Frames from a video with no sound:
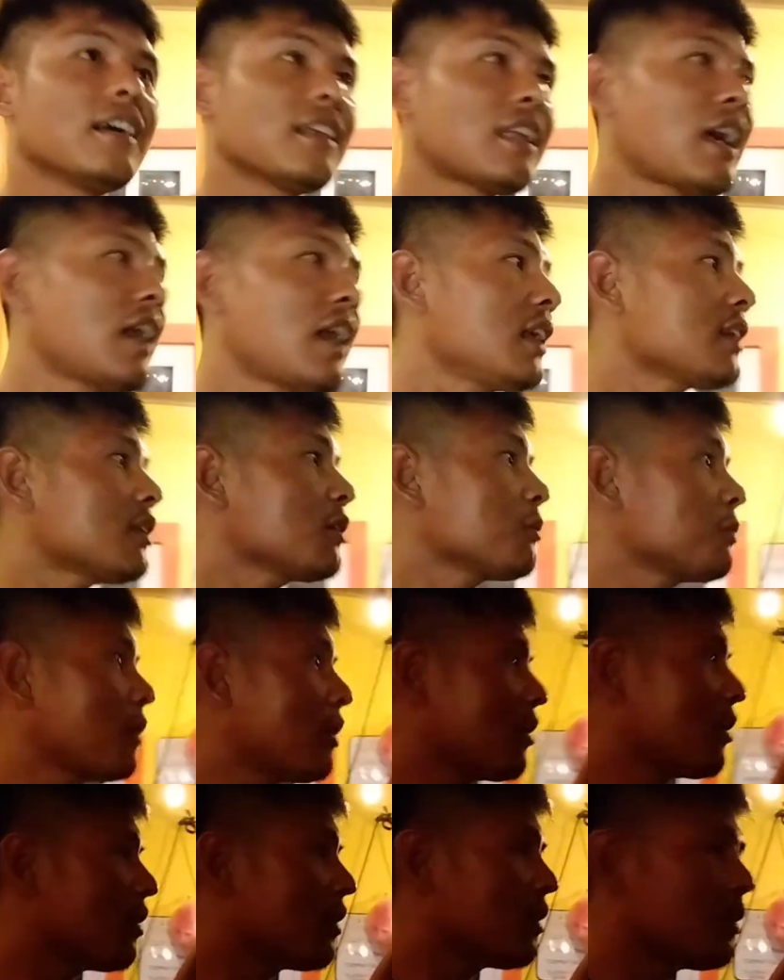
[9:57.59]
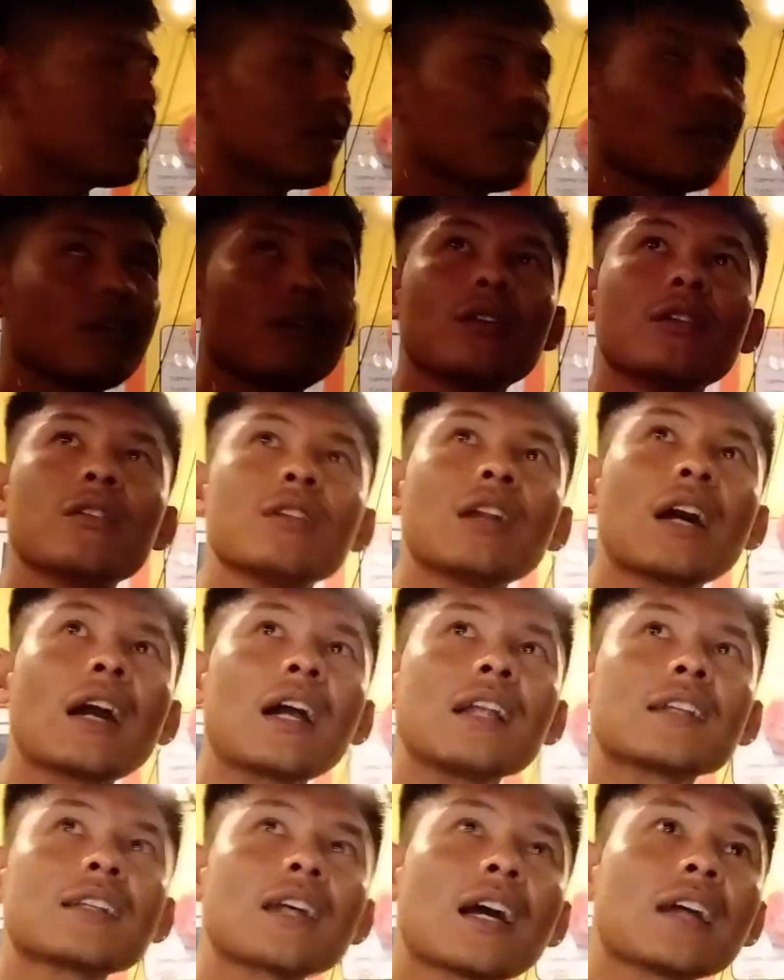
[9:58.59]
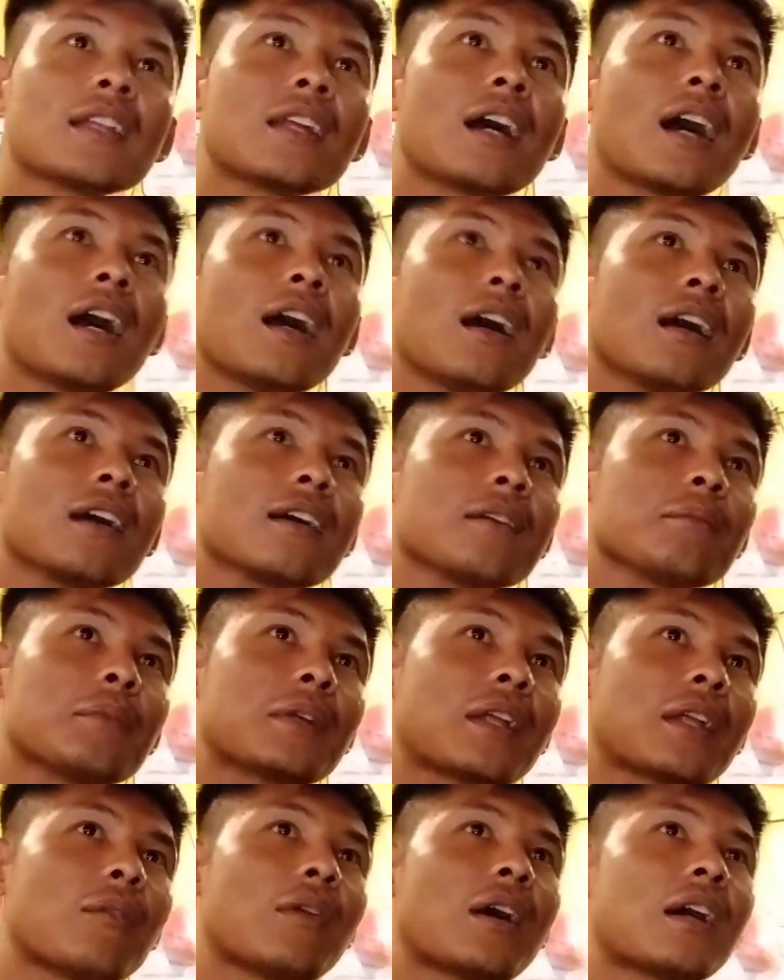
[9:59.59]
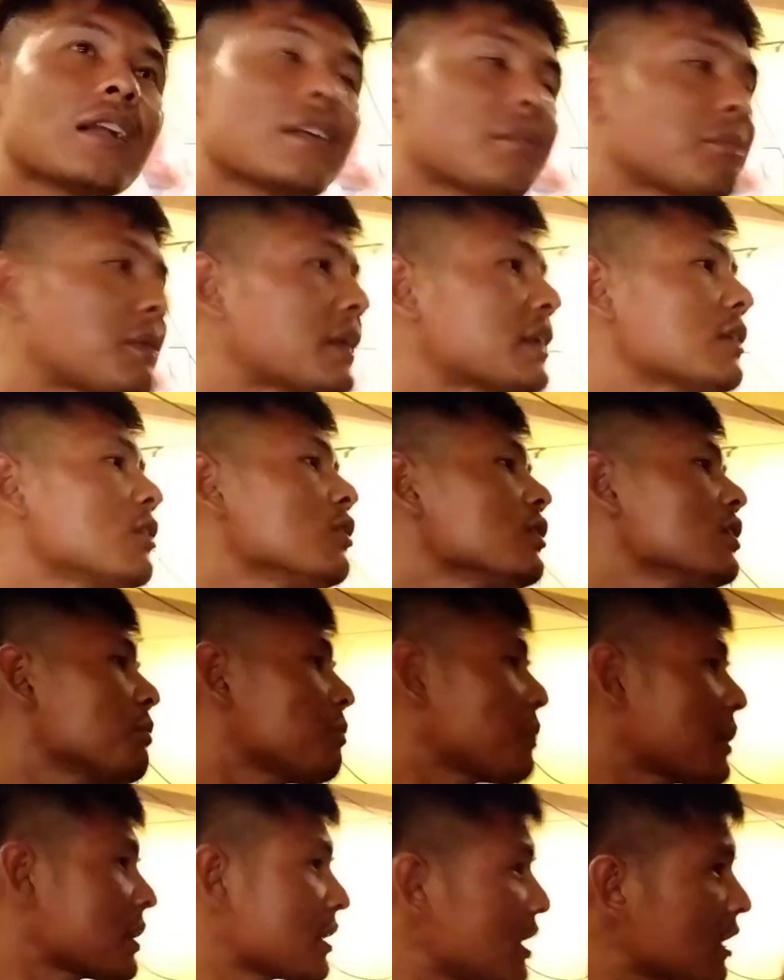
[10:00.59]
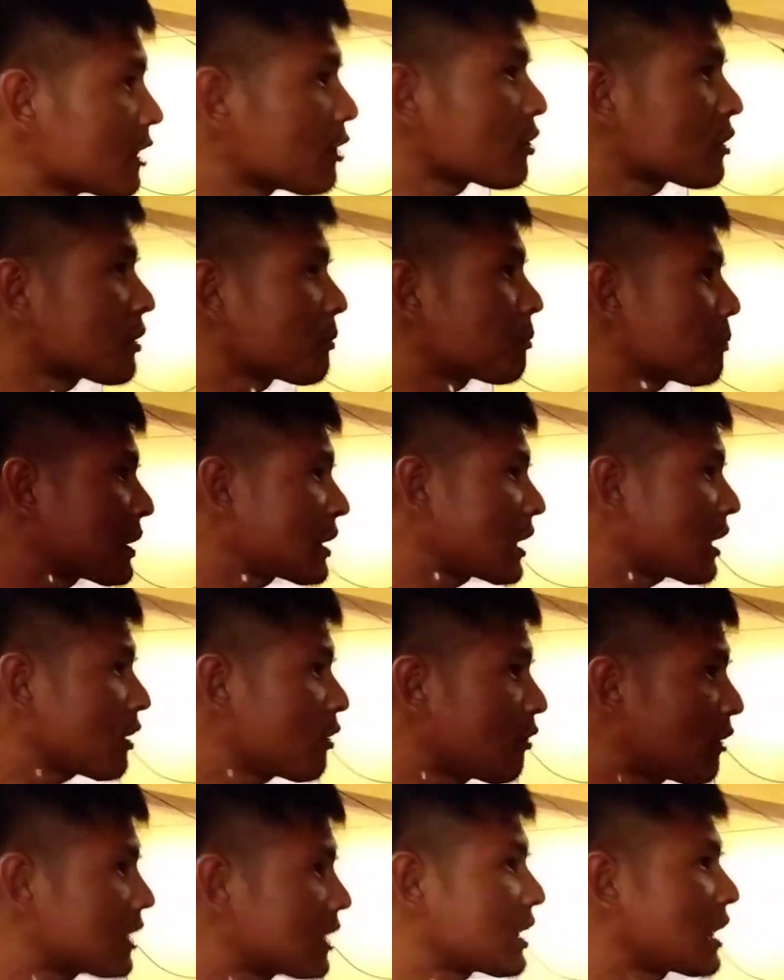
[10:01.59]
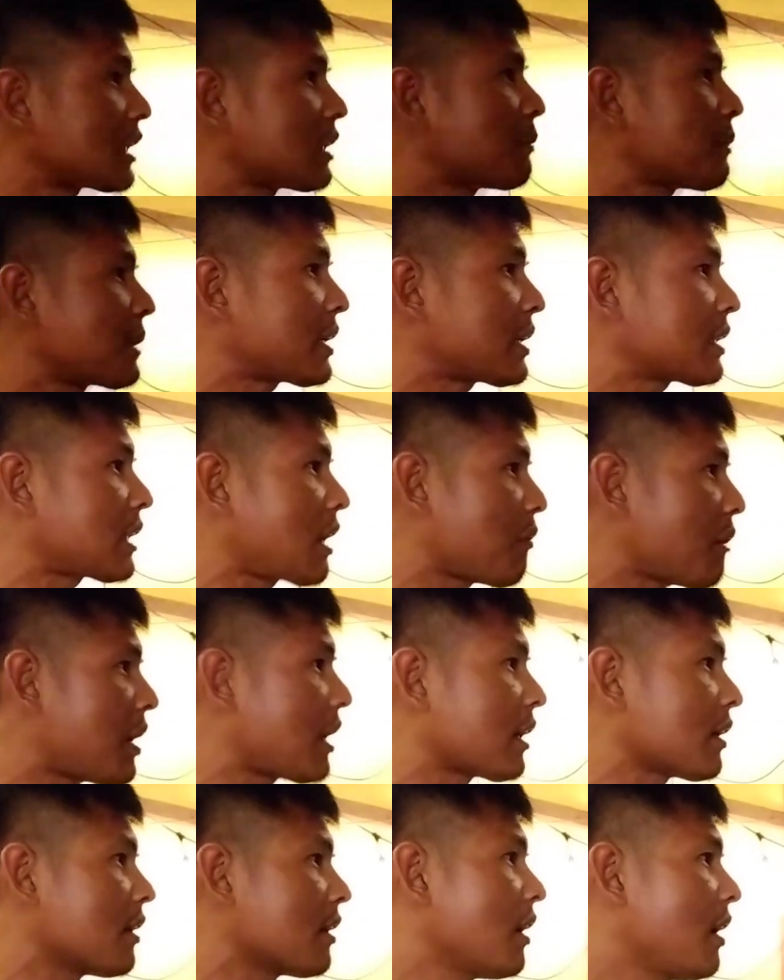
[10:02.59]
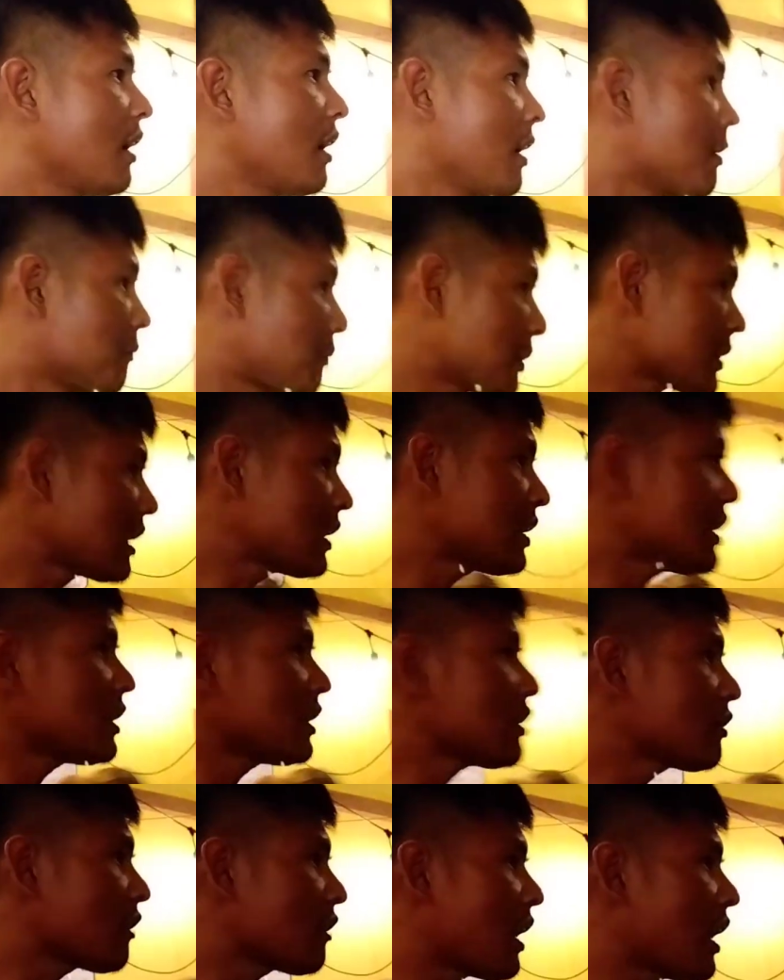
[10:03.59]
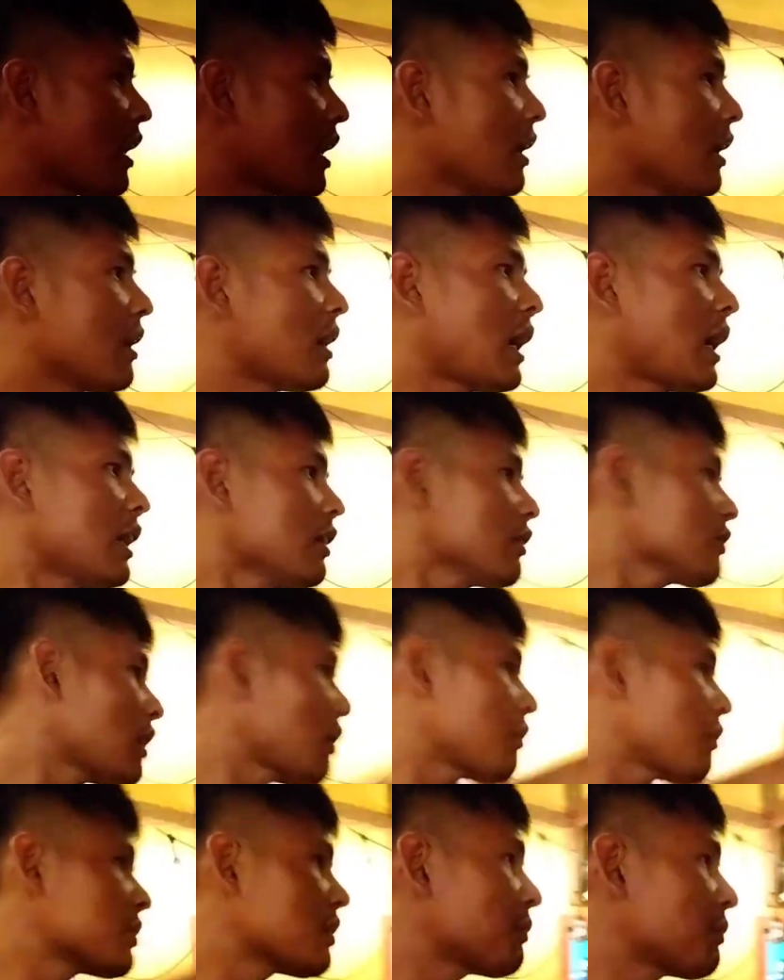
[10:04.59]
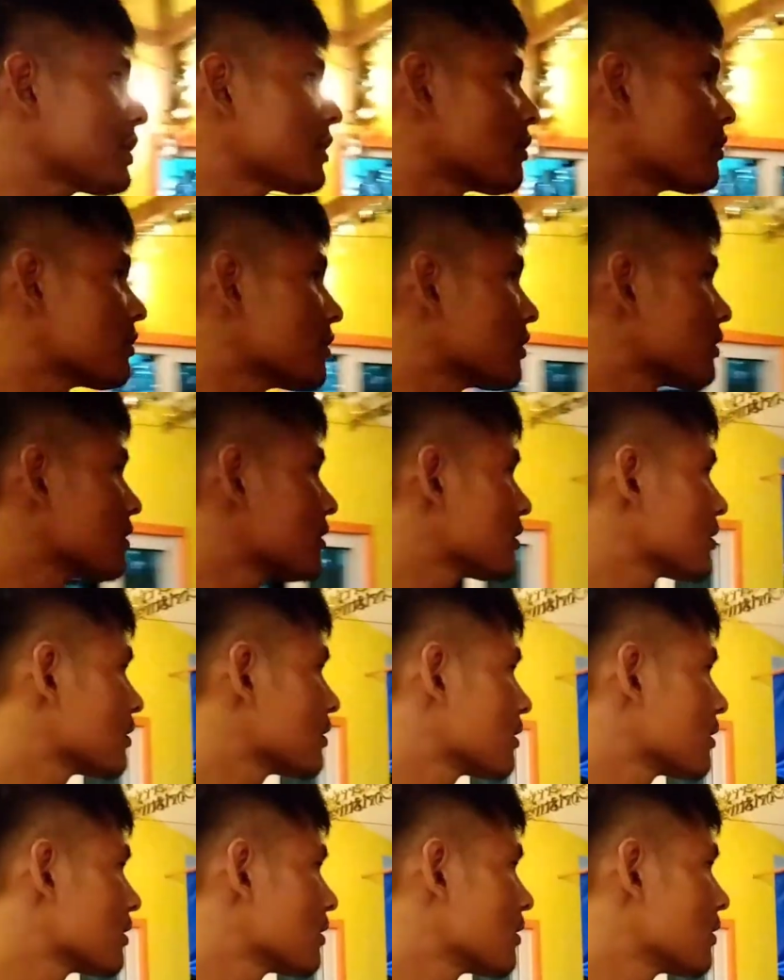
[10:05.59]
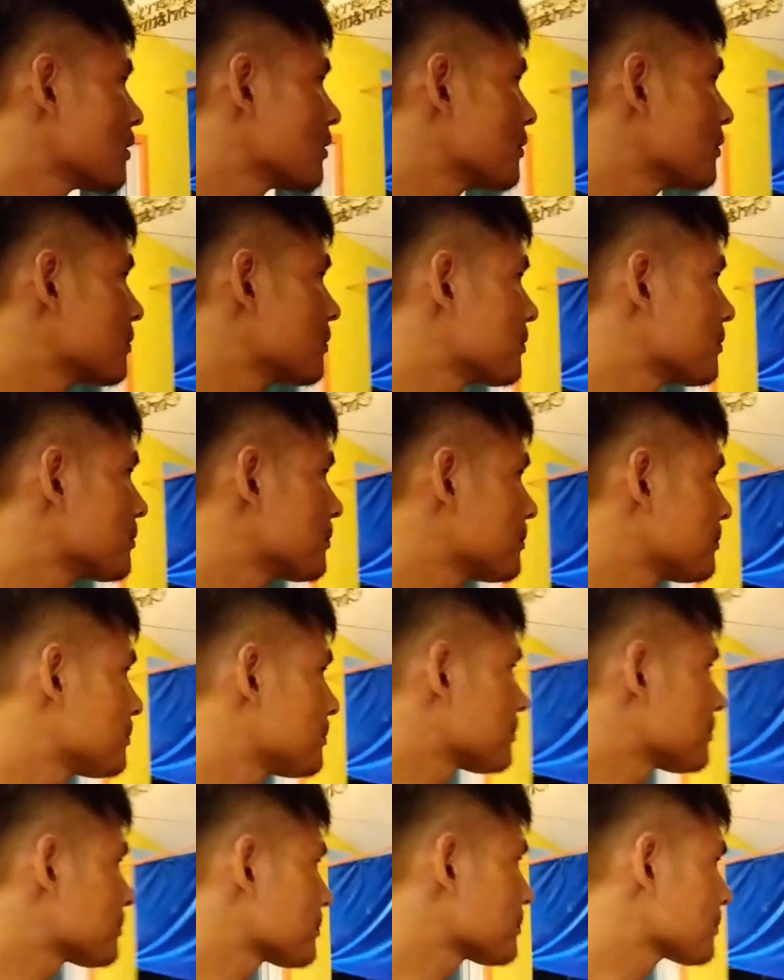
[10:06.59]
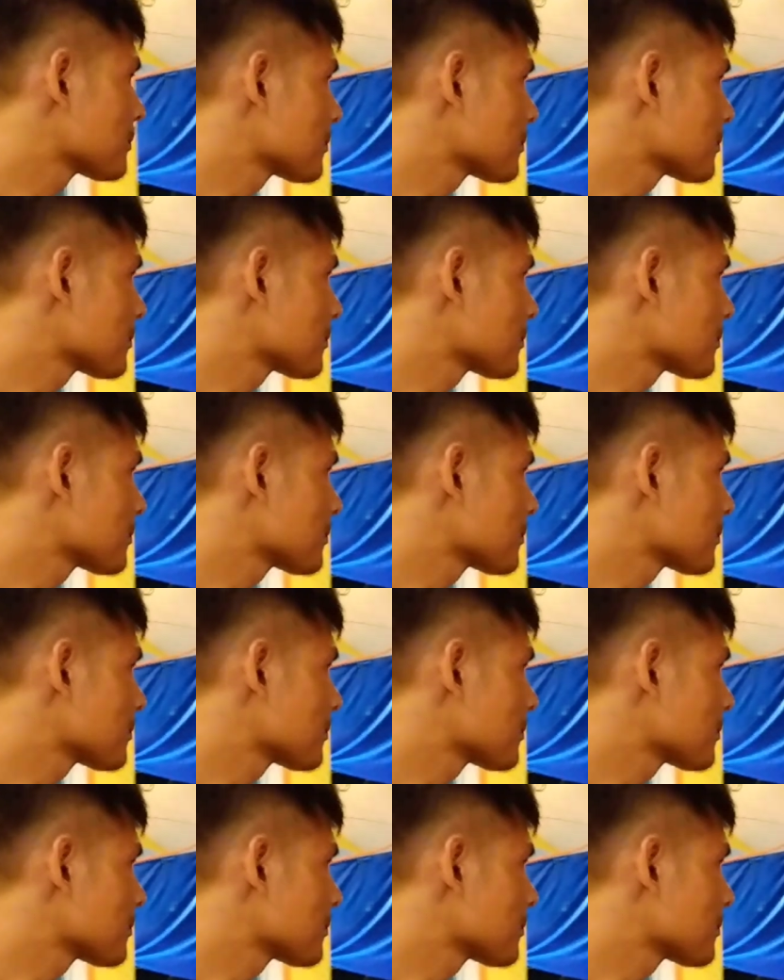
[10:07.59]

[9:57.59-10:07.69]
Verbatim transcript: Dahil ito po, unang kalsada, padalawang kalsada. Pag, doon, pag dito, patatlong kalsada rin tawag. Pag nandito ka, anong tawag naman doon? Ay, so, ang, ay pang